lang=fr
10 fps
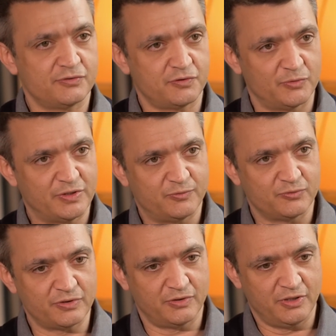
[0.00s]
sur mon
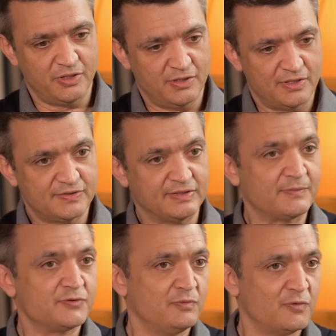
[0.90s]
épouse. C'est
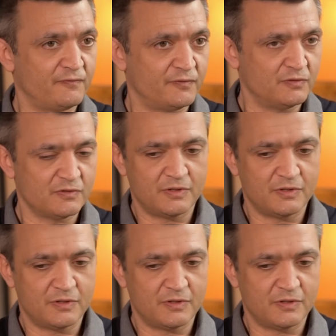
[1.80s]
absolument faux.